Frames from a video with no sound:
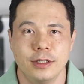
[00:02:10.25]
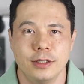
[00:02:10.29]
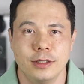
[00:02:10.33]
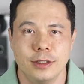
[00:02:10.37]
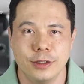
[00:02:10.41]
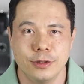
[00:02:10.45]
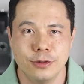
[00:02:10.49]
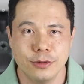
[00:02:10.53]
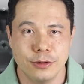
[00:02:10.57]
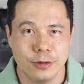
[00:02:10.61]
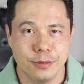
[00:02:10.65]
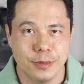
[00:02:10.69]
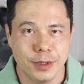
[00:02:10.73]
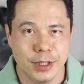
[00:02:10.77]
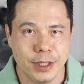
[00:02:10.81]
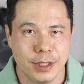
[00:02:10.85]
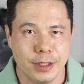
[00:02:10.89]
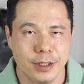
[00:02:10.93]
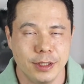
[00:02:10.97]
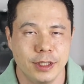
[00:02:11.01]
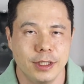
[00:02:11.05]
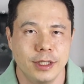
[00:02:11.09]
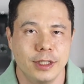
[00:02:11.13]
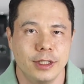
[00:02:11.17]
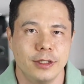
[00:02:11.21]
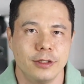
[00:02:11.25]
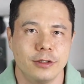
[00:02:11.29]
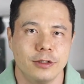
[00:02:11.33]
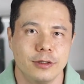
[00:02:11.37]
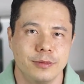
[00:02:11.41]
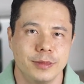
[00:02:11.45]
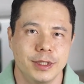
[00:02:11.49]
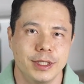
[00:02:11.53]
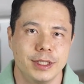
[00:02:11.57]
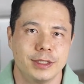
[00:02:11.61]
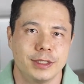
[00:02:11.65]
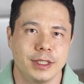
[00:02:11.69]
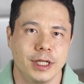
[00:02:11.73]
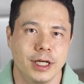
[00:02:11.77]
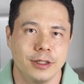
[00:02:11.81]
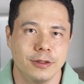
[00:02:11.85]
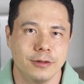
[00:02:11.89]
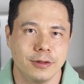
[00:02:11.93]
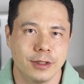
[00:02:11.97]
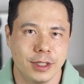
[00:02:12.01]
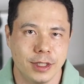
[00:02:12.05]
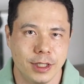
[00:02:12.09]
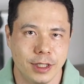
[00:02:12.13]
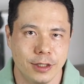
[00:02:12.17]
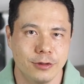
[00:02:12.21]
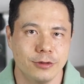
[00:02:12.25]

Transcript: de dormir. Começaram o quê?